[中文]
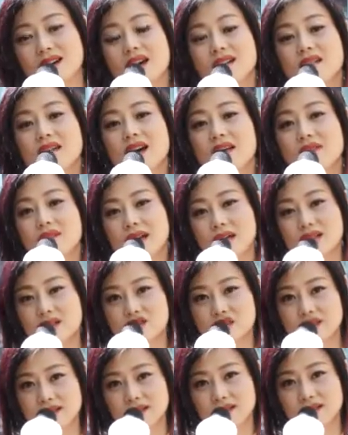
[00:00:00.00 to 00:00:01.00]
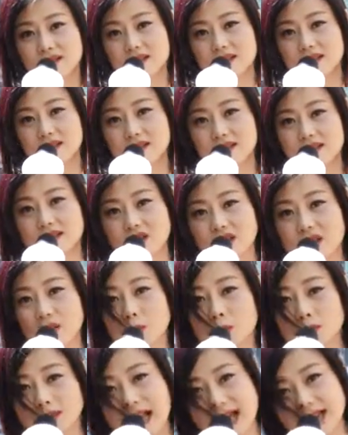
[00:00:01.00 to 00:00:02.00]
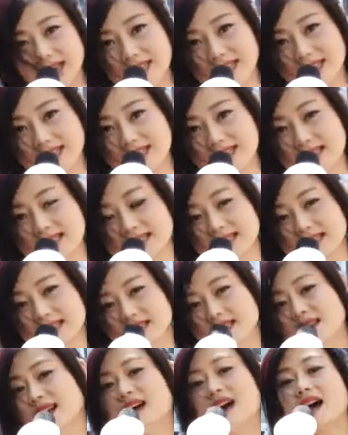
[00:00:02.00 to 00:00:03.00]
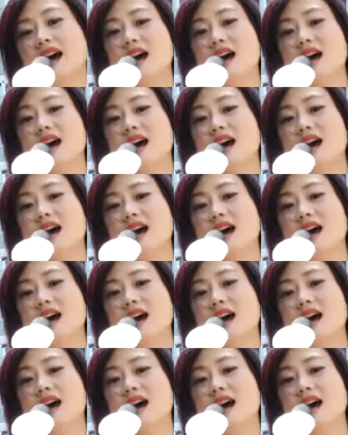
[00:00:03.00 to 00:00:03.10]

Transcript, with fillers: 刚刚完成了和成龙大哥一起